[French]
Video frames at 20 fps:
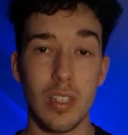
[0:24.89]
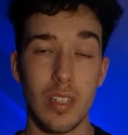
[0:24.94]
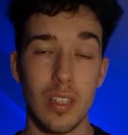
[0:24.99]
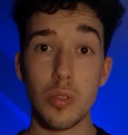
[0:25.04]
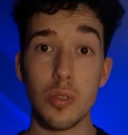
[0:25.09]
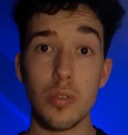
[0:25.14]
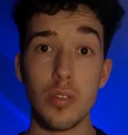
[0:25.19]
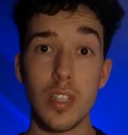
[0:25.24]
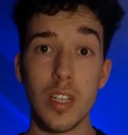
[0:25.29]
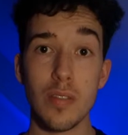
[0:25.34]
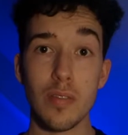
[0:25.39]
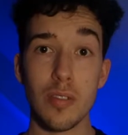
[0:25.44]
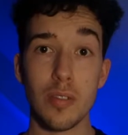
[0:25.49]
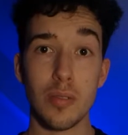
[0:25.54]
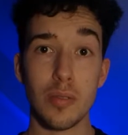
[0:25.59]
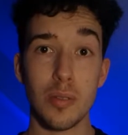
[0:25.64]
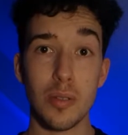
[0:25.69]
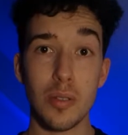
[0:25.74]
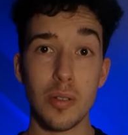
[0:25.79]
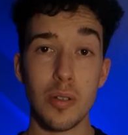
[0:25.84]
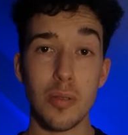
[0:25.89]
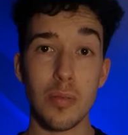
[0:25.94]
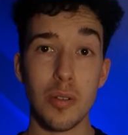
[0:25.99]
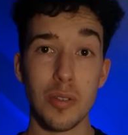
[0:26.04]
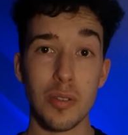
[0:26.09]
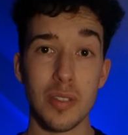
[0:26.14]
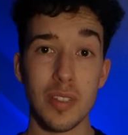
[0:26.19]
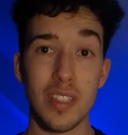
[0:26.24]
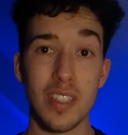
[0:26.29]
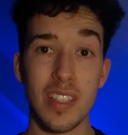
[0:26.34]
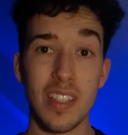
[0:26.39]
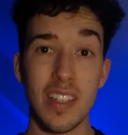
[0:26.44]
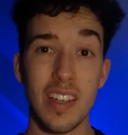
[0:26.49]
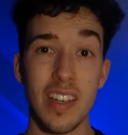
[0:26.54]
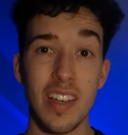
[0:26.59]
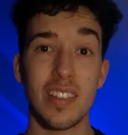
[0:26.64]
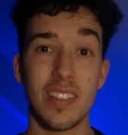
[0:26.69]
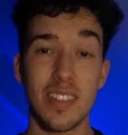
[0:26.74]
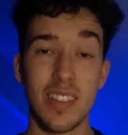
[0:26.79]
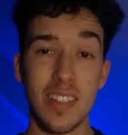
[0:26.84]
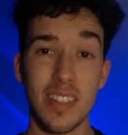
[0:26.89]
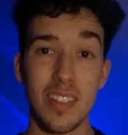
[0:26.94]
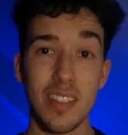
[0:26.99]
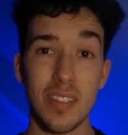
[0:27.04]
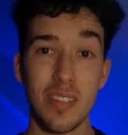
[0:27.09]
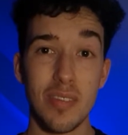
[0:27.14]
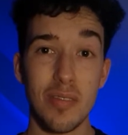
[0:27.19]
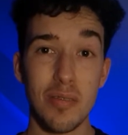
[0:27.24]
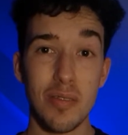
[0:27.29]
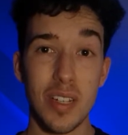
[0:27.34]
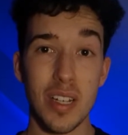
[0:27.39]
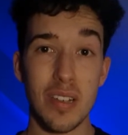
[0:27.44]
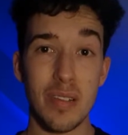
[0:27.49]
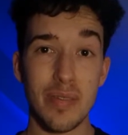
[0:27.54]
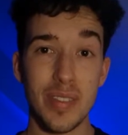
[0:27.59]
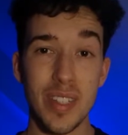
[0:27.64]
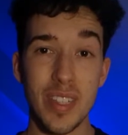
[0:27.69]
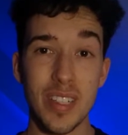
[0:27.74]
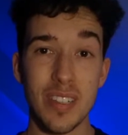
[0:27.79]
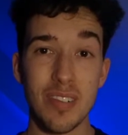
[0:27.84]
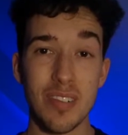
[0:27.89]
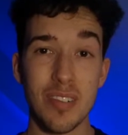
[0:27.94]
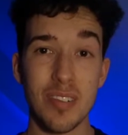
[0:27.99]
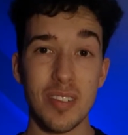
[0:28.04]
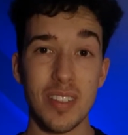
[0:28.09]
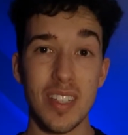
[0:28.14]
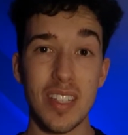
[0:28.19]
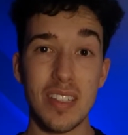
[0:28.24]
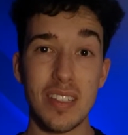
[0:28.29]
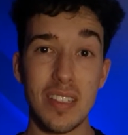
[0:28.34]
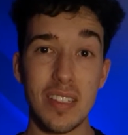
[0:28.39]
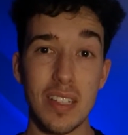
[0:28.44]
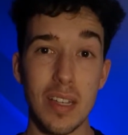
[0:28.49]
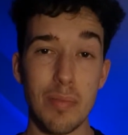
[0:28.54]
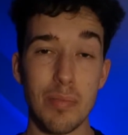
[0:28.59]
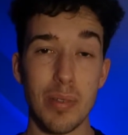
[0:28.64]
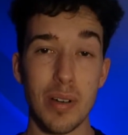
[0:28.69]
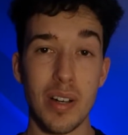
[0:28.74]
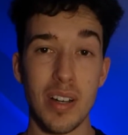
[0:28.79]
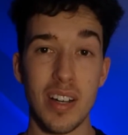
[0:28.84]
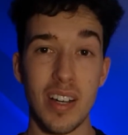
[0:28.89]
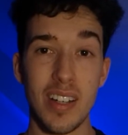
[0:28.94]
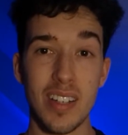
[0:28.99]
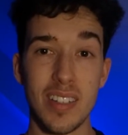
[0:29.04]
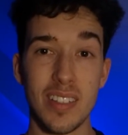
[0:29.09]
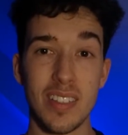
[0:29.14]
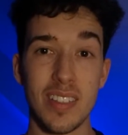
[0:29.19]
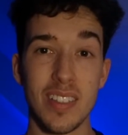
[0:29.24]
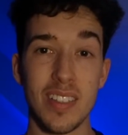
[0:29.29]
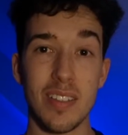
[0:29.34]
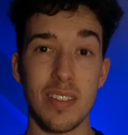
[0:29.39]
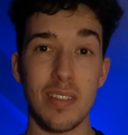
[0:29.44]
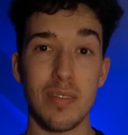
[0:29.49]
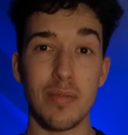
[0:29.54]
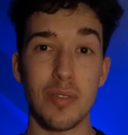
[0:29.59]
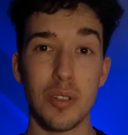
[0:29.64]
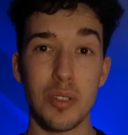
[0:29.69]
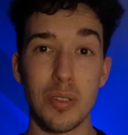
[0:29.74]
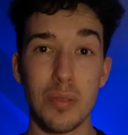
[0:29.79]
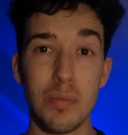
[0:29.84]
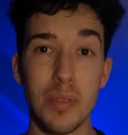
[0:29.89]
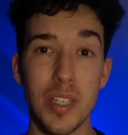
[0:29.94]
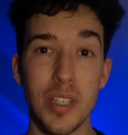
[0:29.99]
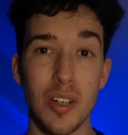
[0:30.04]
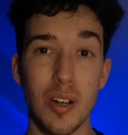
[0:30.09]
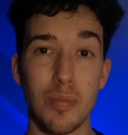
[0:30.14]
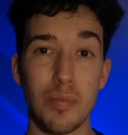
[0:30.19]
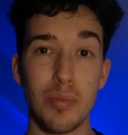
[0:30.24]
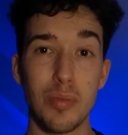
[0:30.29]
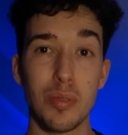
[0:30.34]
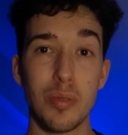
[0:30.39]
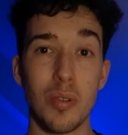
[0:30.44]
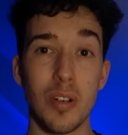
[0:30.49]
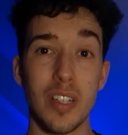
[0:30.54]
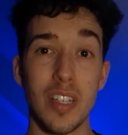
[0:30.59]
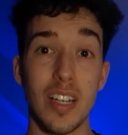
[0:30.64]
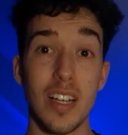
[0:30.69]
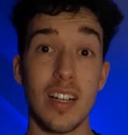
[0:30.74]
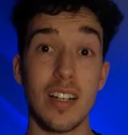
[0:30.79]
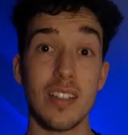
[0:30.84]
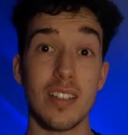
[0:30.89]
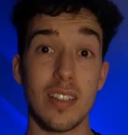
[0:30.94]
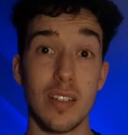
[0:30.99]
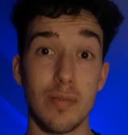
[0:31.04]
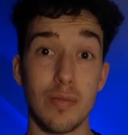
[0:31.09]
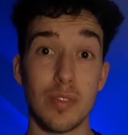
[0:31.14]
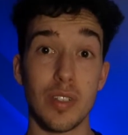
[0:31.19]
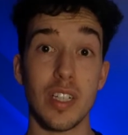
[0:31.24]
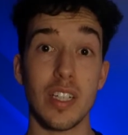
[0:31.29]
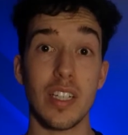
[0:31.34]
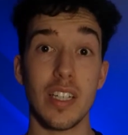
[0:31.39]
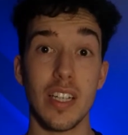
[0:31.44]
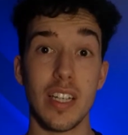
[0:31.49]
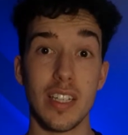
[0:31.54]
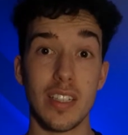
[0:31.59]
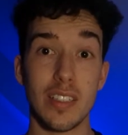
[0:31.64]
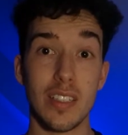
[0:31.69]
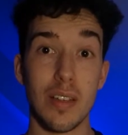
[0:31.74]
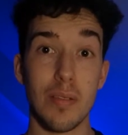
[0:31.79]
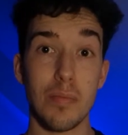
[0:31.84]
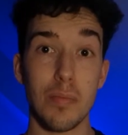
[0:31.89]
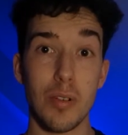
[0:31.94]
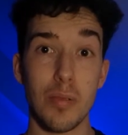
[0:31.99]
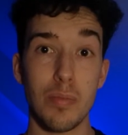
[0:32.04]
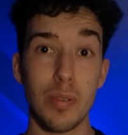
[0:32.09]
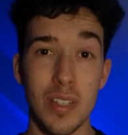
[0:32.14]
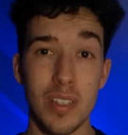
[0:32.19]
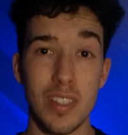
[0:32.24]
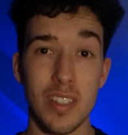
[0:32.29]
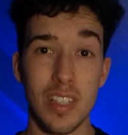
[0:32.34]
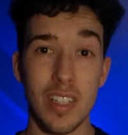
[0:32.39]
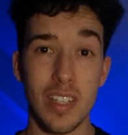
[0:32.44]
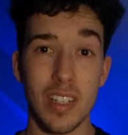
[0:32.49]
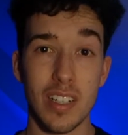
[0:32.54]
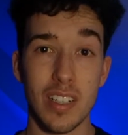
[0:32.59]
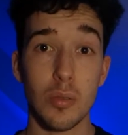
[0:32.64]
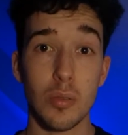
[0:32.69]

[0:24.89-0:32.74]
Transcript: Juste avant de commencer cette nouvelle vidéo, n'hésitez pas à laisser votre meilleur pouce royal, ça me ferait extrêmement plaisir.